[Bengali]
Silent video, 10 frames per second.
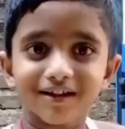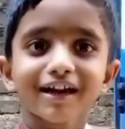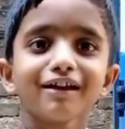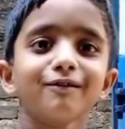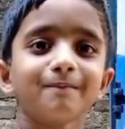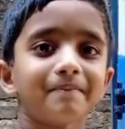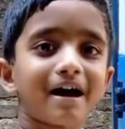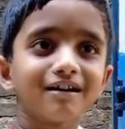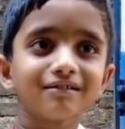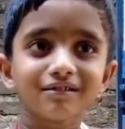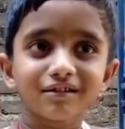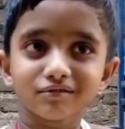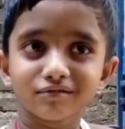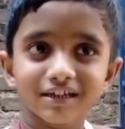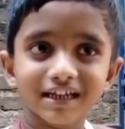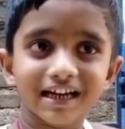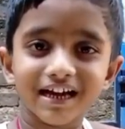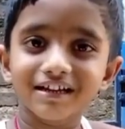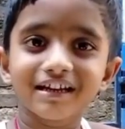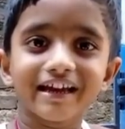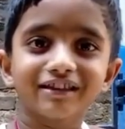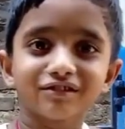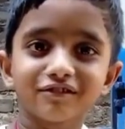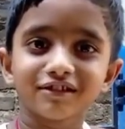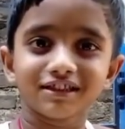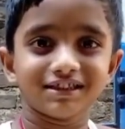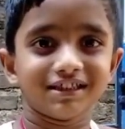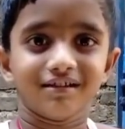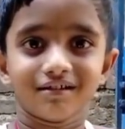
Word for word: কেন দূরে লাগলেই তো হচ্ছে